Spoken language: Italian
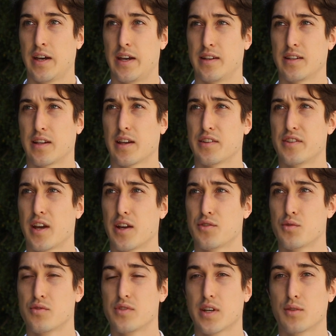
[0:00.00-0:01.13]
eh, riesce a
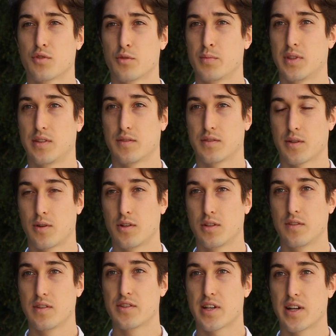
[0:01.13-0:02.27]
raggiungere il suo obiettivo, cioè quello
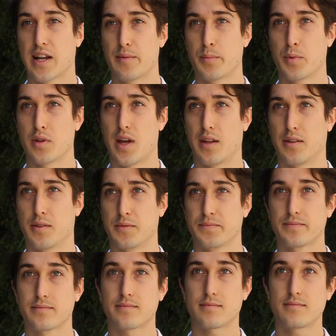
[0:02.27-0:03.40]
di vincere il
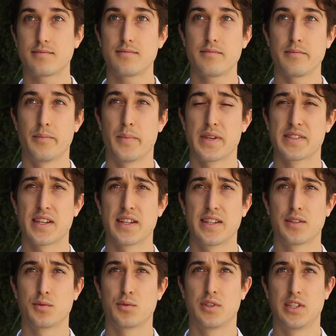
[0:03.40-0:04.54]
campionato. Pensate
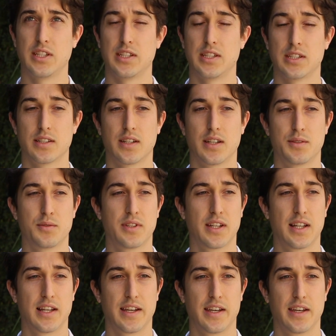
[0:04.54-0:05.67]
a, tutti, a,
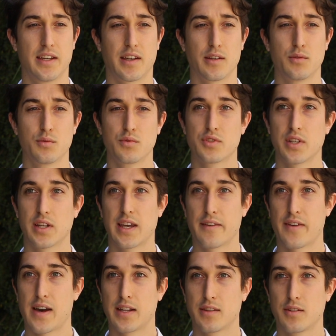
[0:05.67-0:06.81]
tutte le rinunce che ha
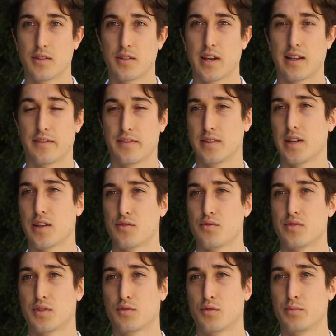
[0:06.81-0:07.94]
fatto e alla fine
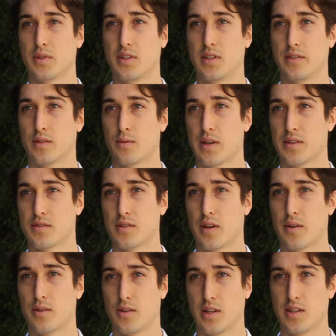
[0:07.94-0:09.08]
raggiunge il suo obiettivo. Questo
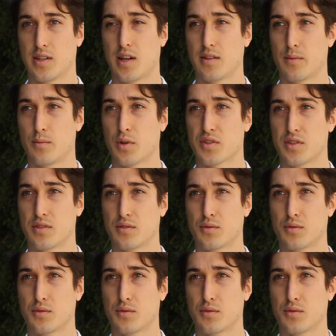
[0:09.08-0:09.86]
è quello che ti dà una borsa di